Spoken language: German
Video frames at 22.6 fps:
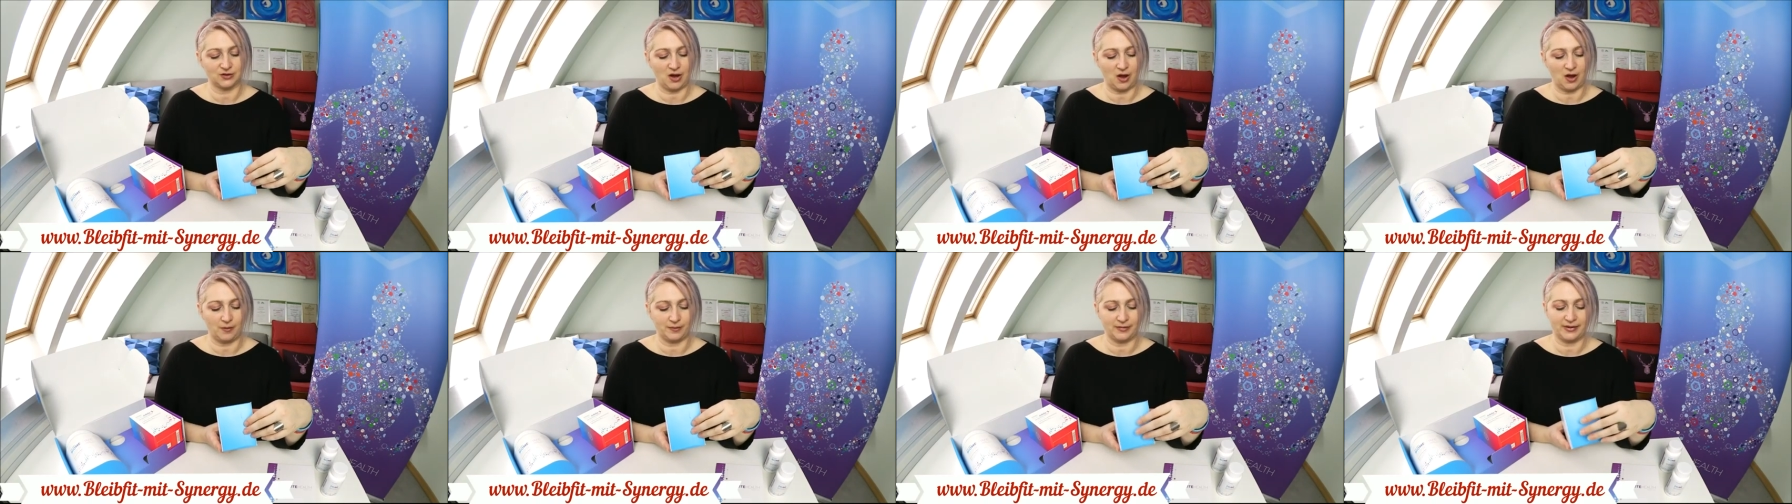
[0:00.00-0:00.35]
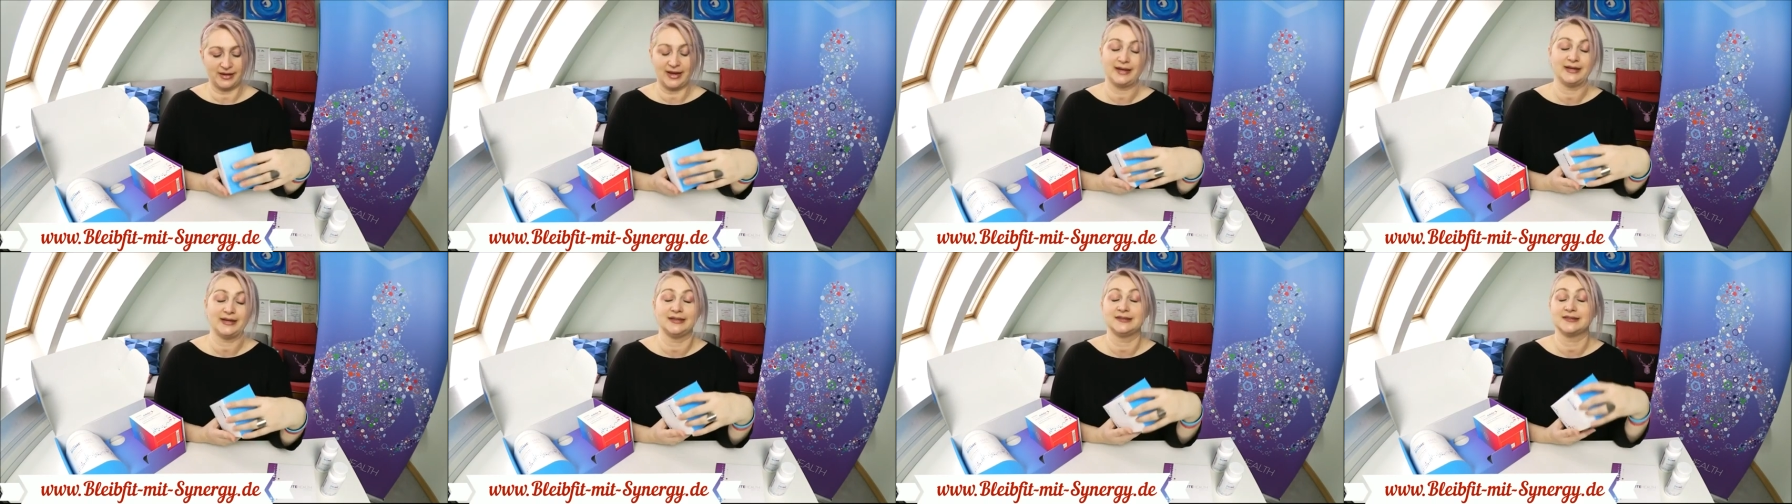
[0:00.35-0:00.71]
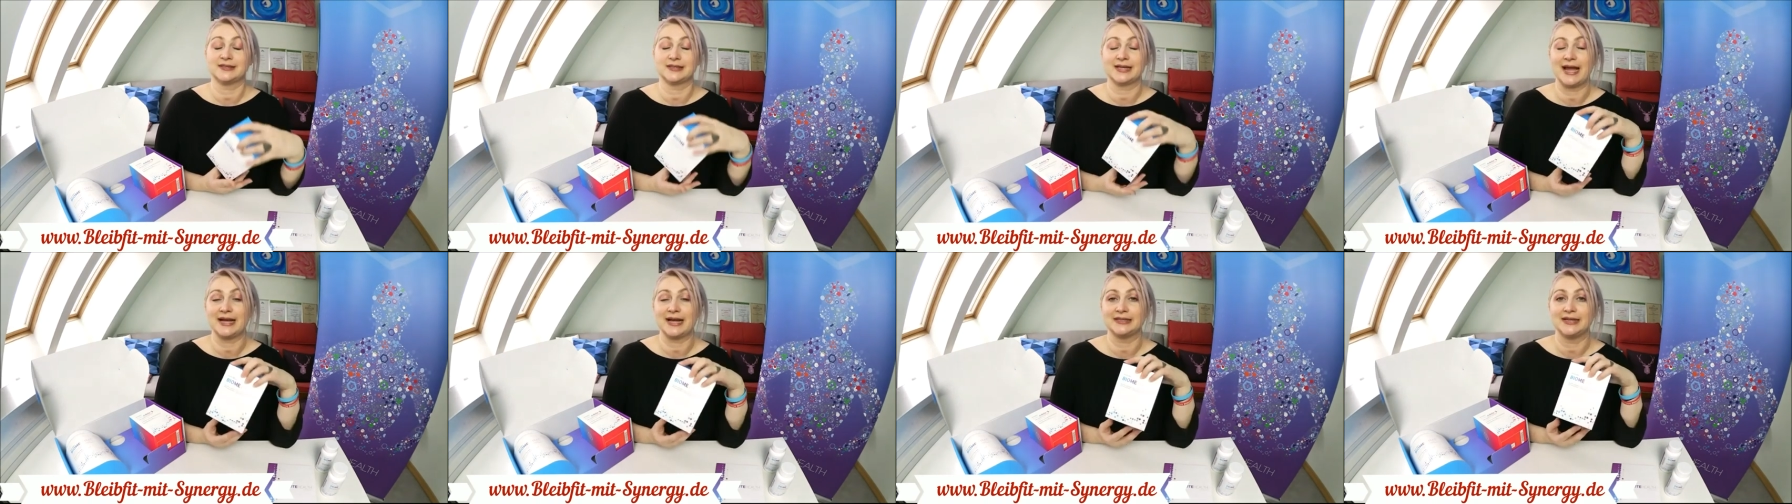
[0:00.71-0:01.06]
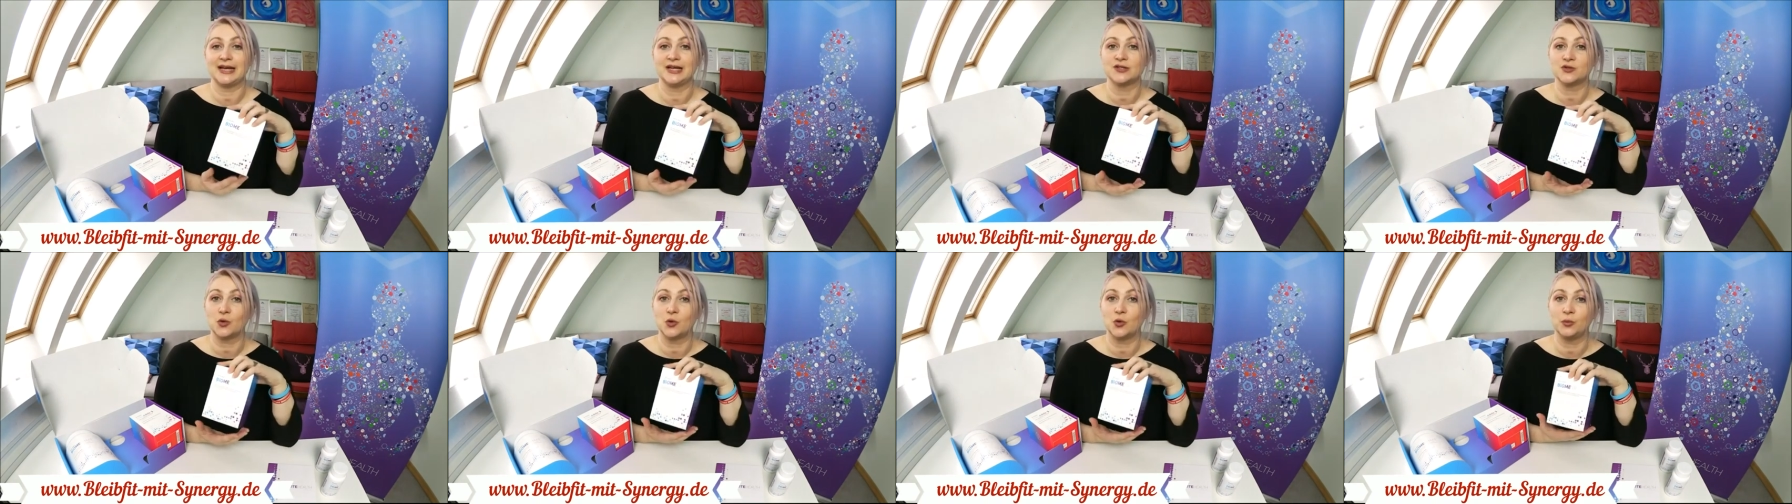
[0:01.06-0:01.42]
Traubenkernextrakt,
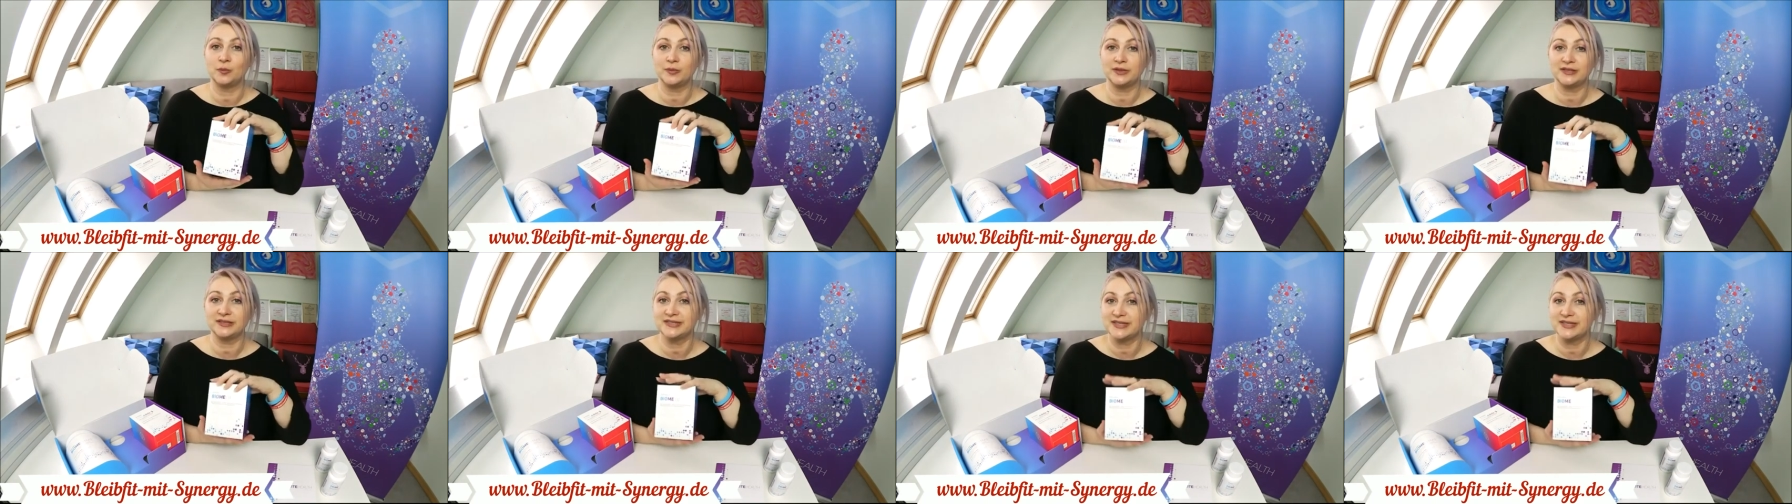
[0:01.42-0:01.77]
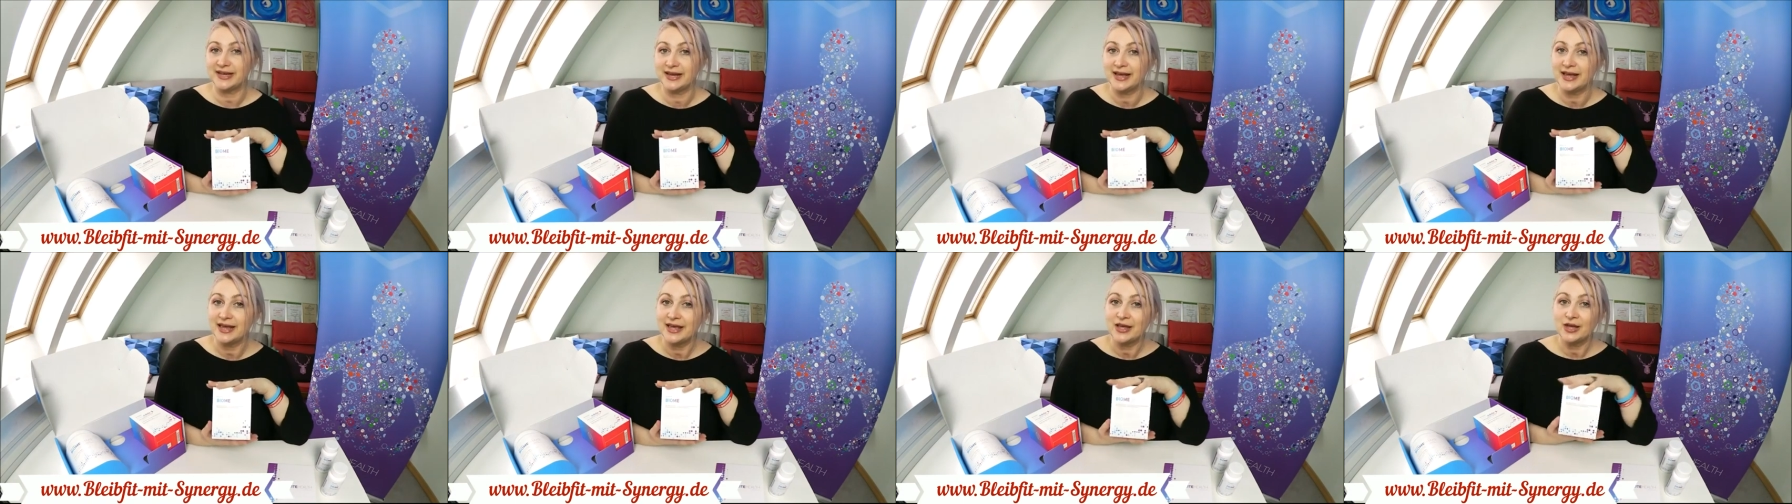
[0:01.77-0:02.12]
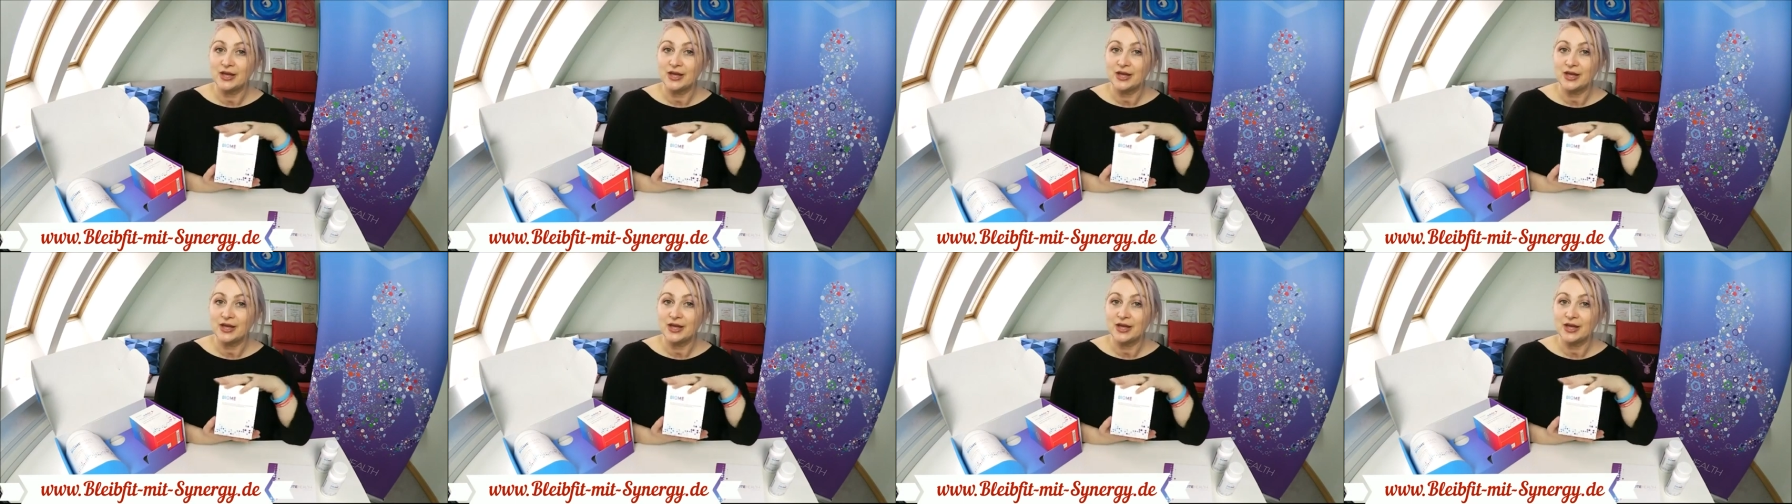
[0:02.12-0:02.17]
also OPC.